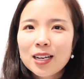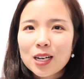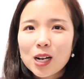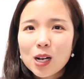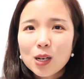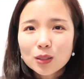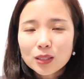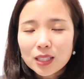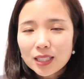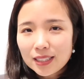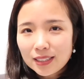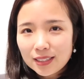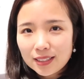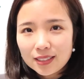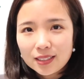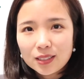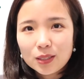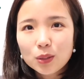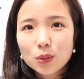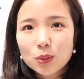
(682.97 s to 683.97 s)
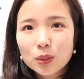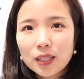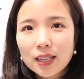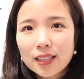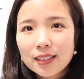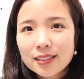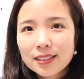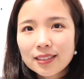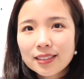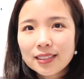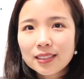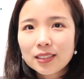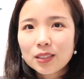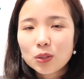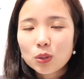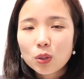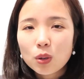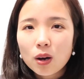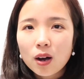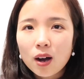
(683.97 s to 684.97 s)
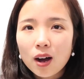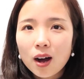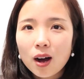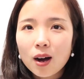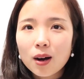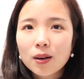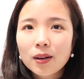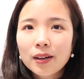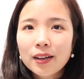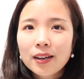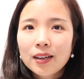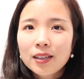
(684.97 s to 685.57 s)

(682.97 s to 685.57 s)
然后它洗的又干净又好，